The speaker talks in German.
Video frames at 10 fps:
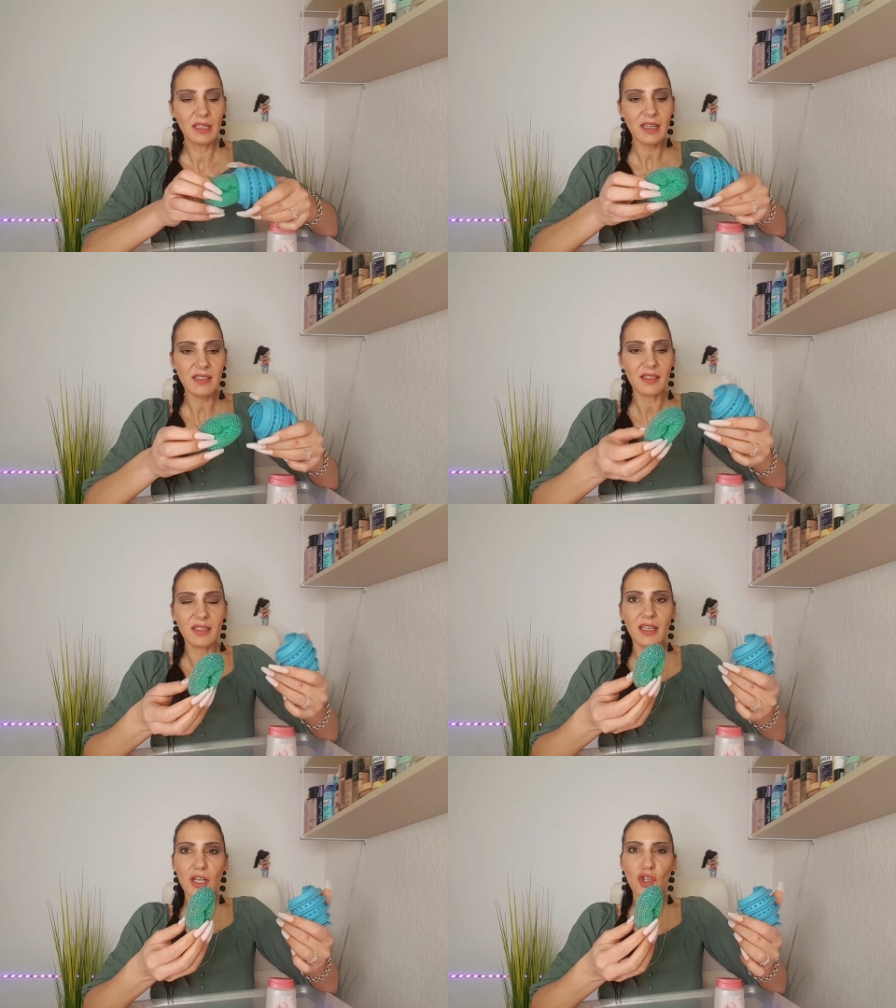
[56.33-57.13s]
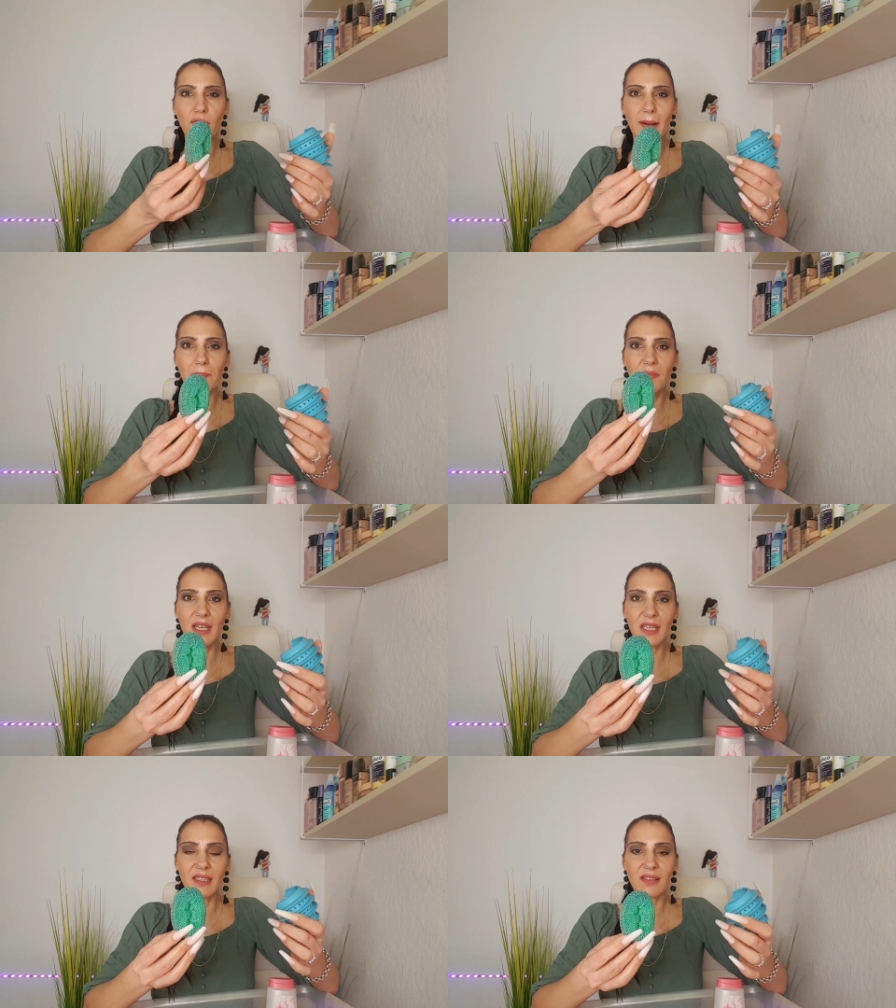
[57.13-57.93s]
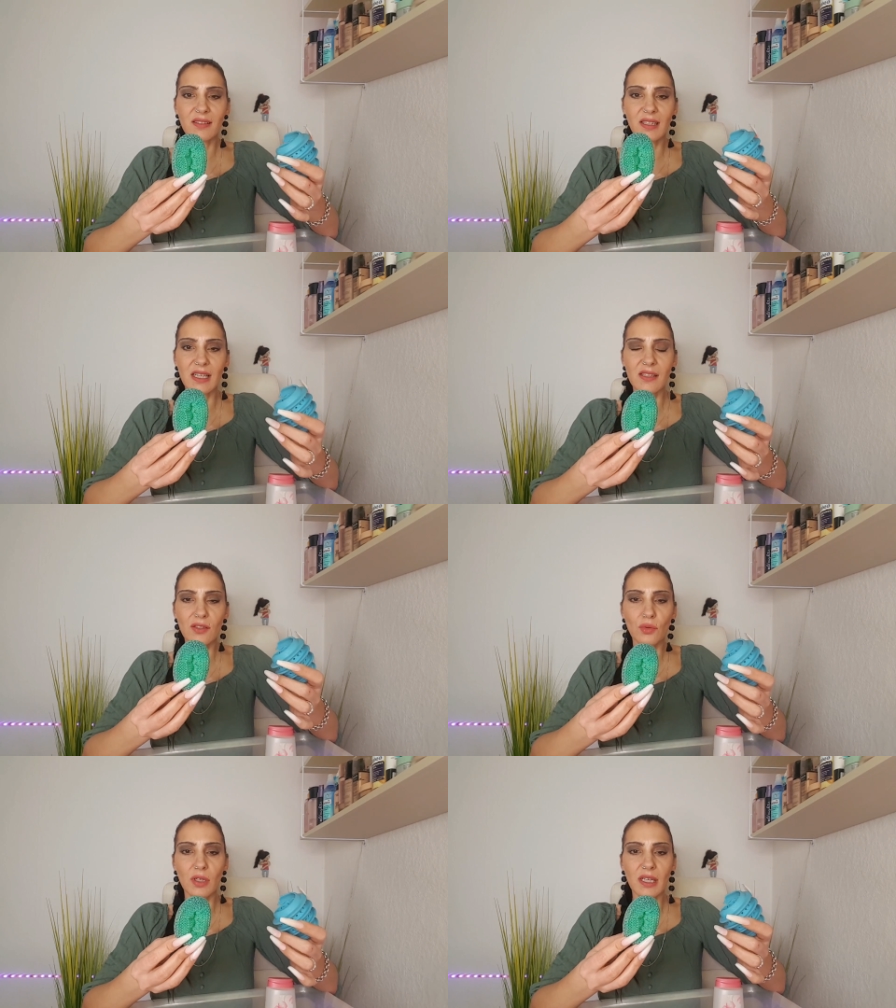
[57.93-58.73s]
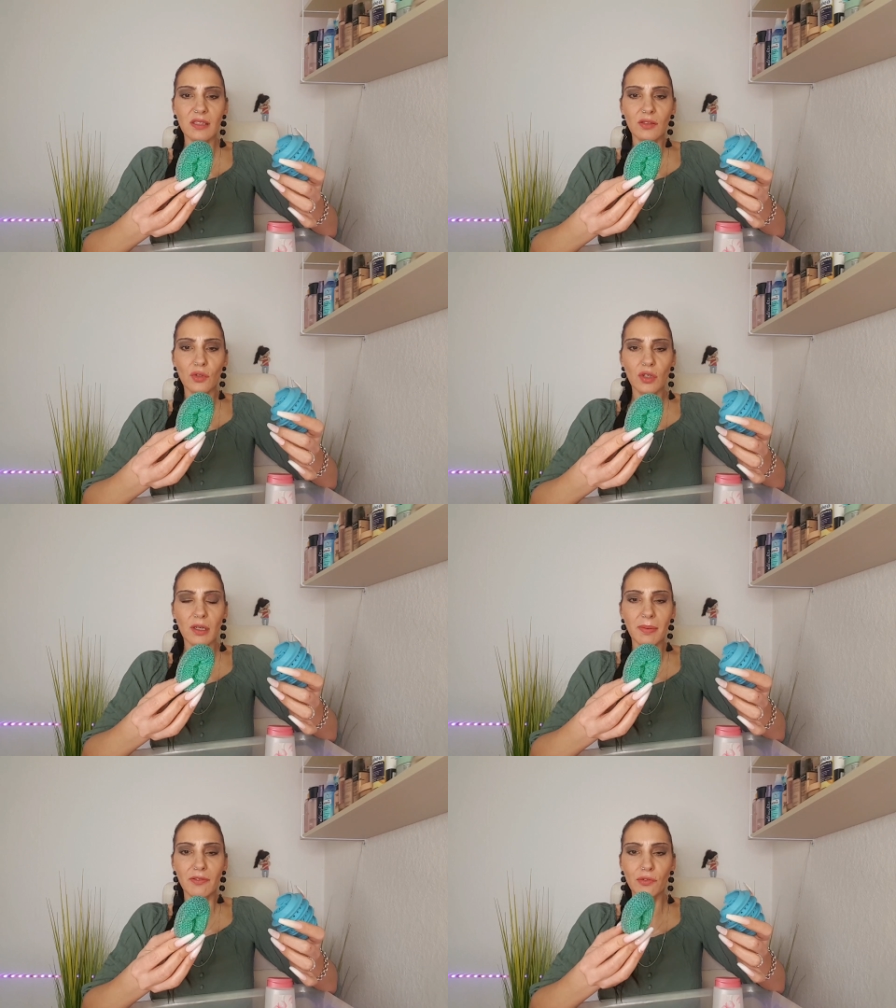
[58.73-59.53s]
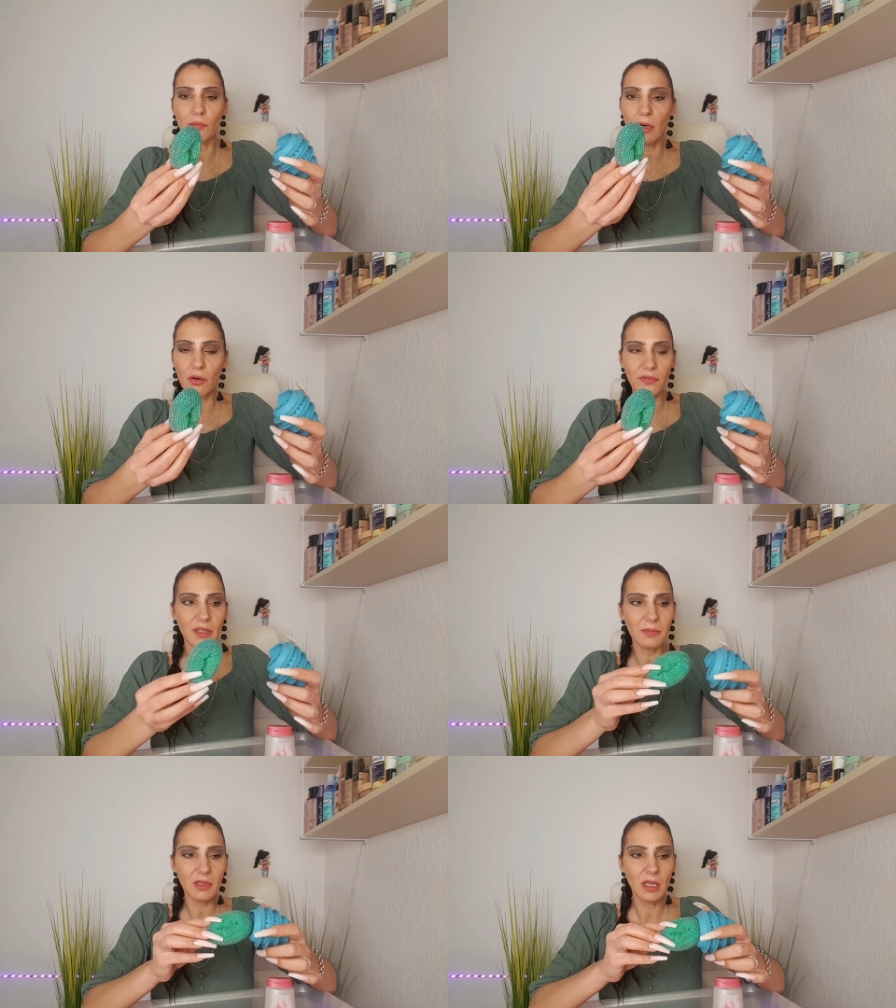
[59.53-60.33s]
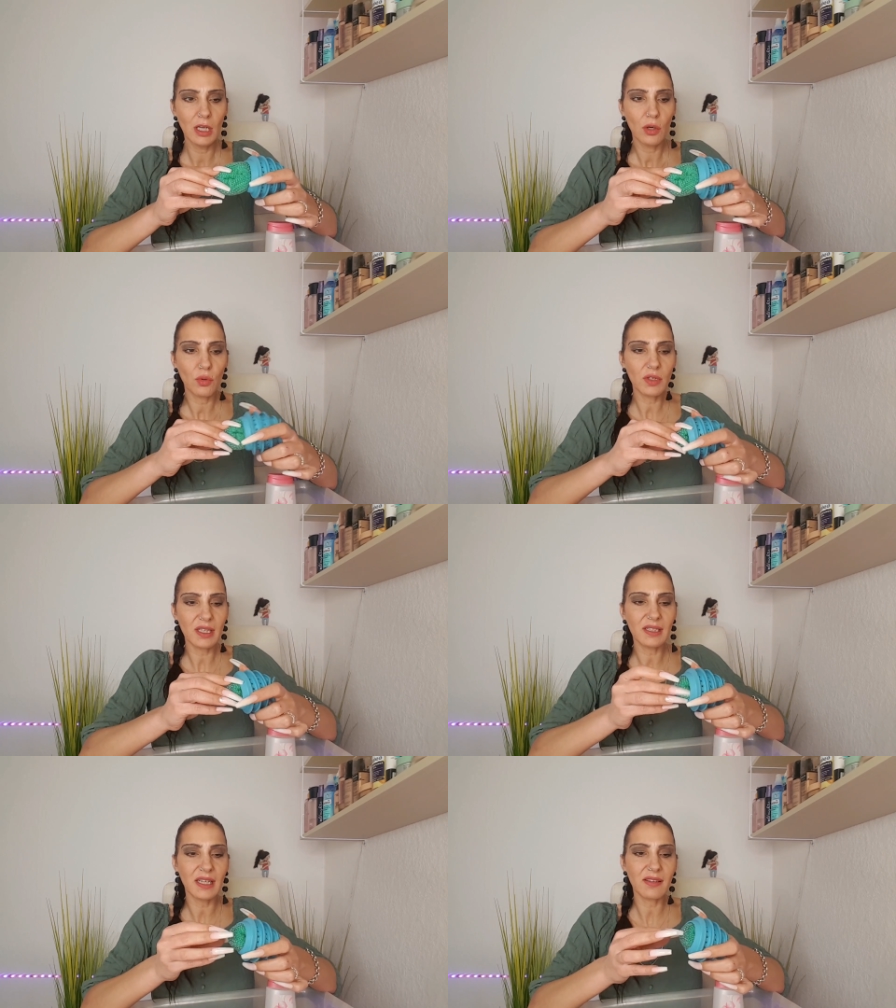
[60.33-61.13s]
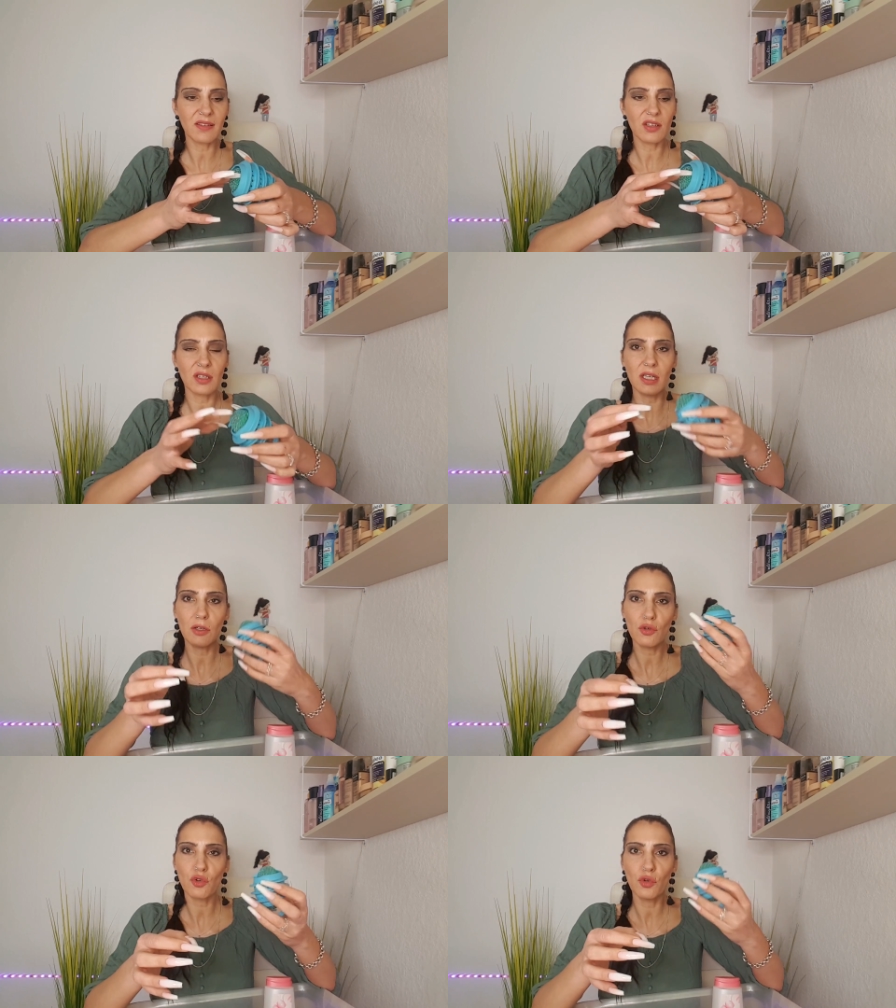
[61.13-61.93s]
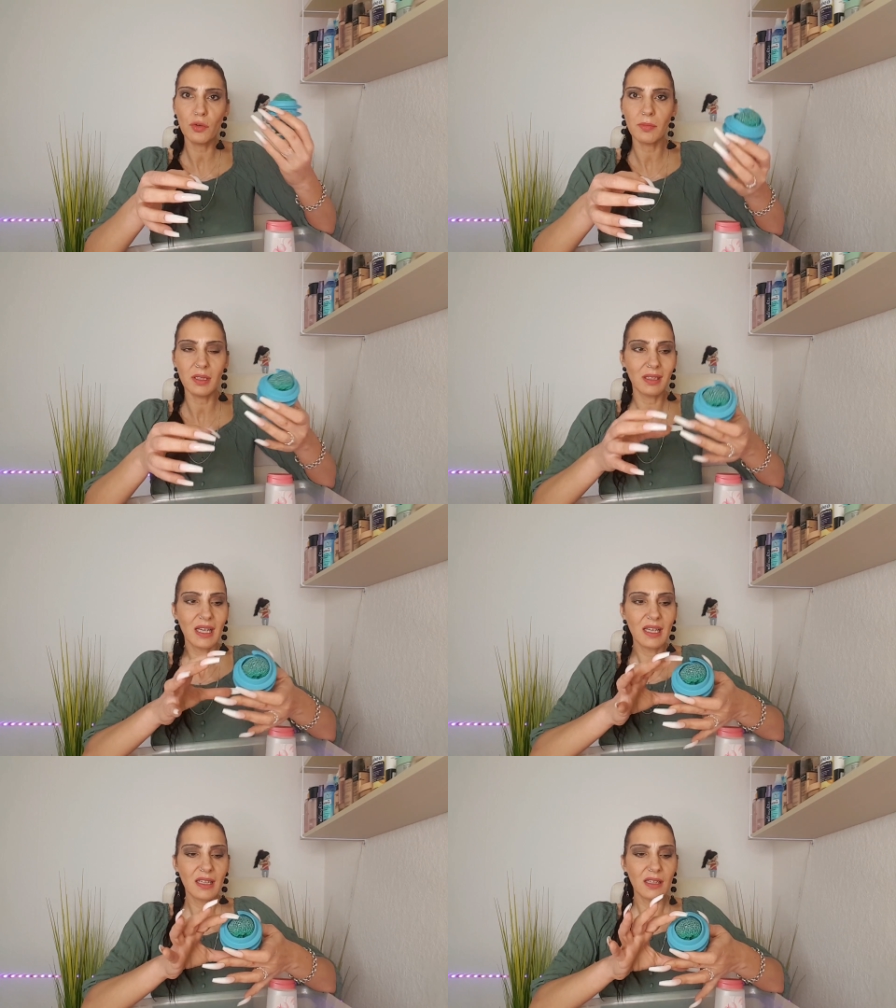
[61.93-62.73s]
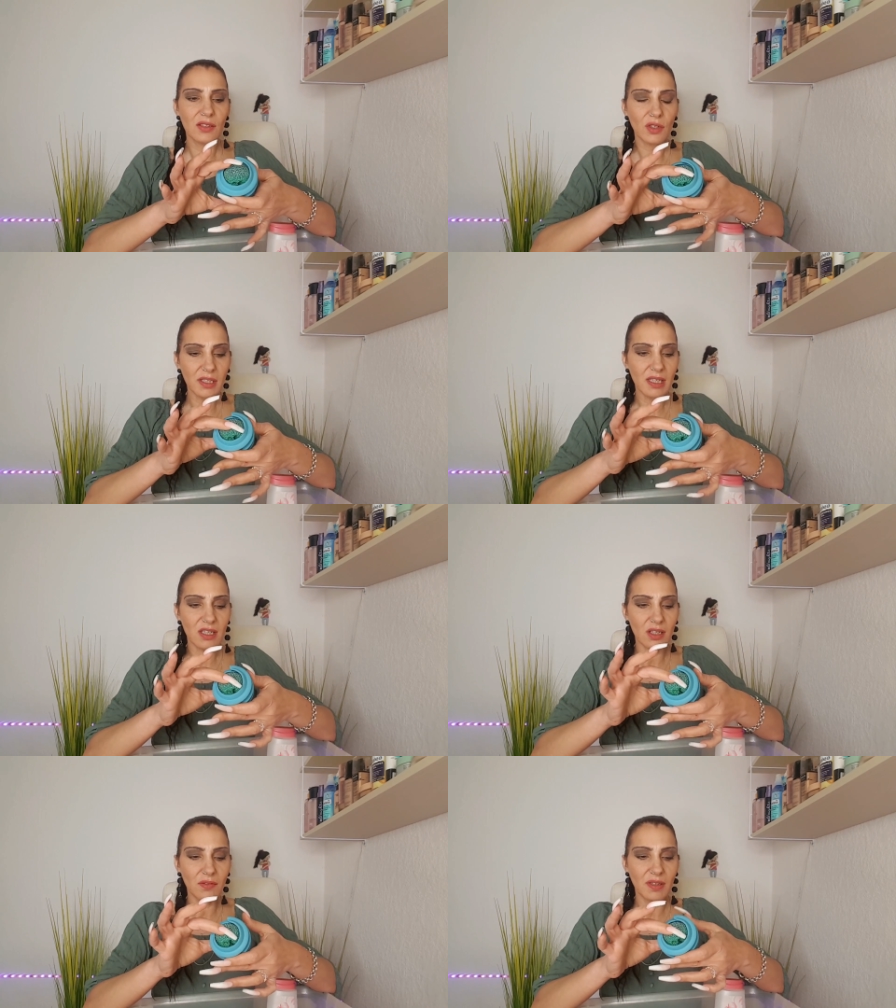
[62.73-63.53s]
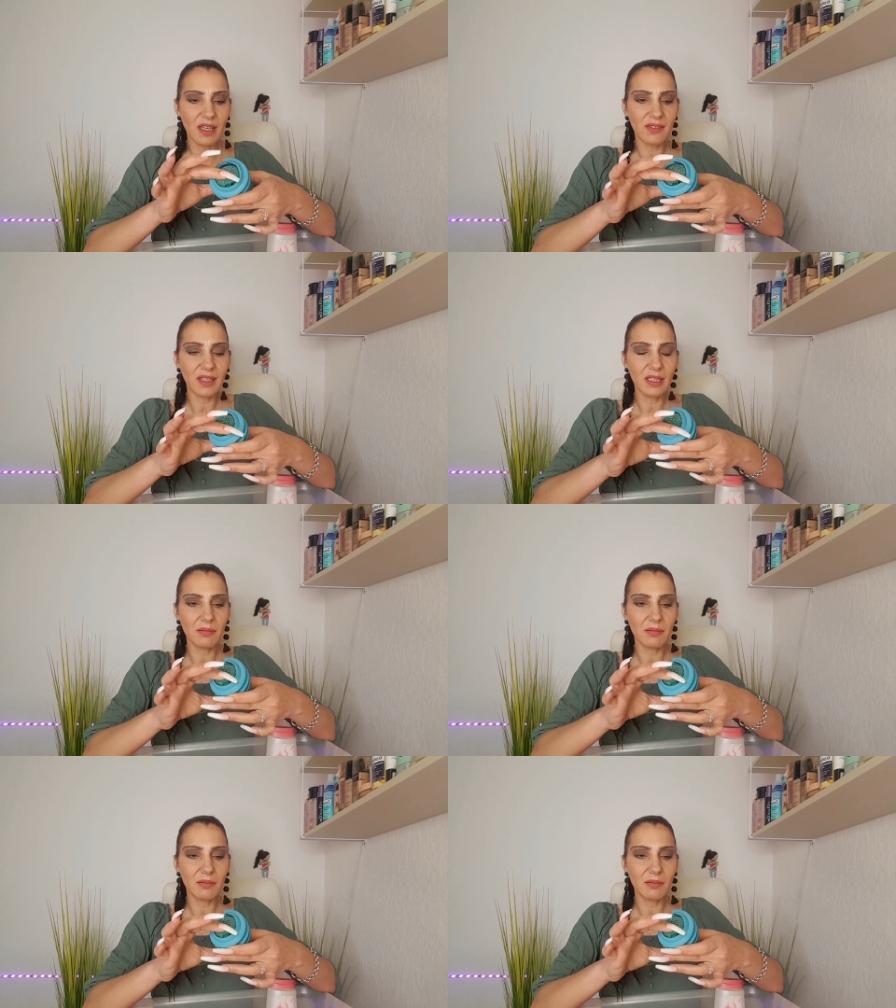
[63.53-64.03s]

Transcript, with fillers: Das ist hier der Schwamm, der dieses ganze sogenannte trockener Parfüm aufnimmt und der dreht sich dann schön mit. Sollte ich ihn wieder sehen